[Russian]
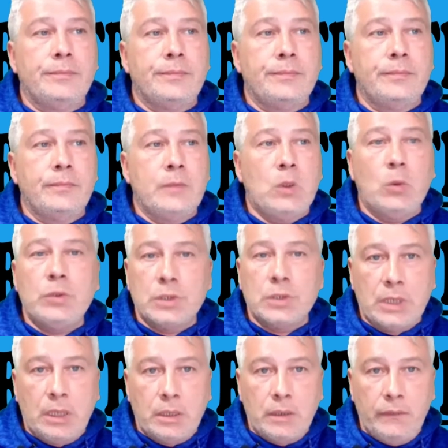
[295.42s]
Мне очень
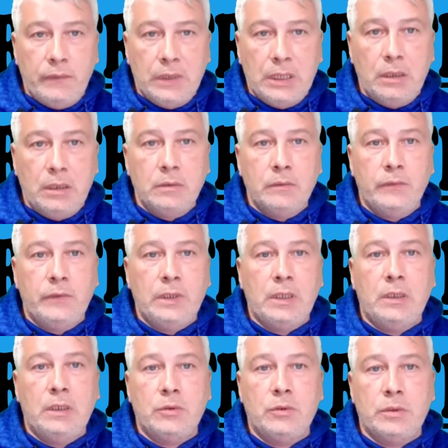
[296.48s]
жалко Вилли.
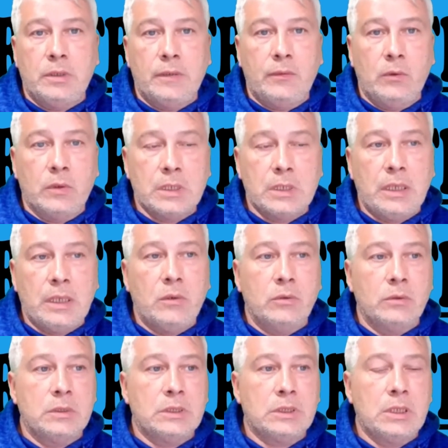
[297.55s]
Вилли я очень давно знаю,
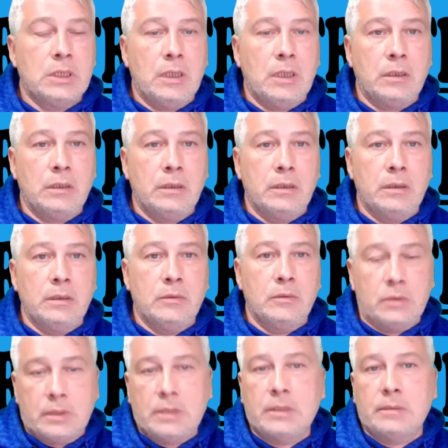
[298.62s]
он шикарный, то
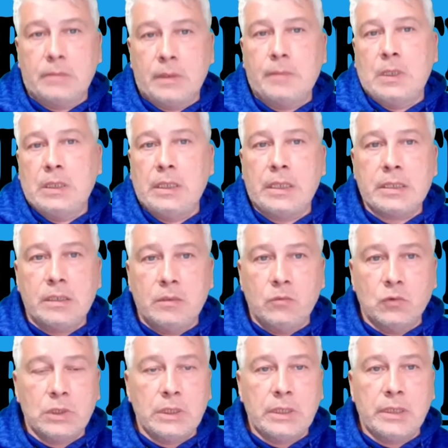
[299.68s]
есть как бы классный
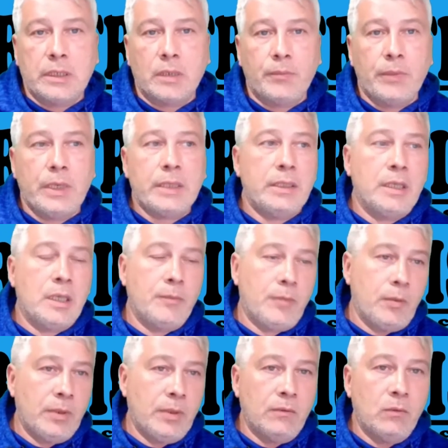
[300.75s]
мужик, карпятник и
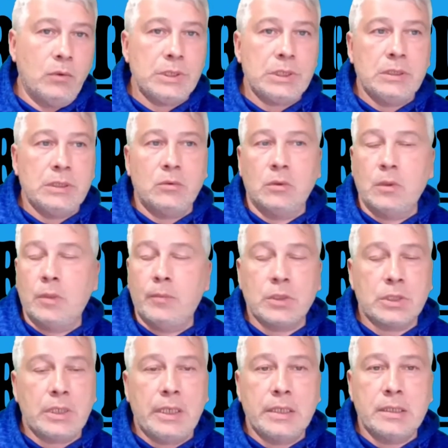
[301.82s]
поплавочник, он
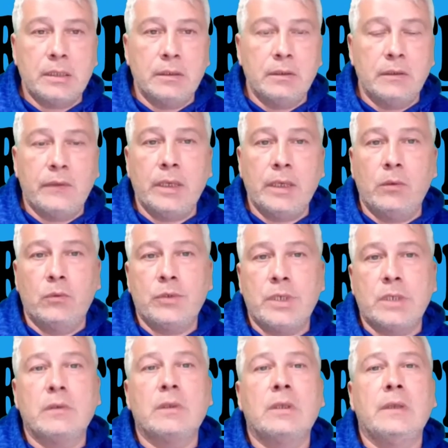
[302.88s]
обожает соревнования, он участвует на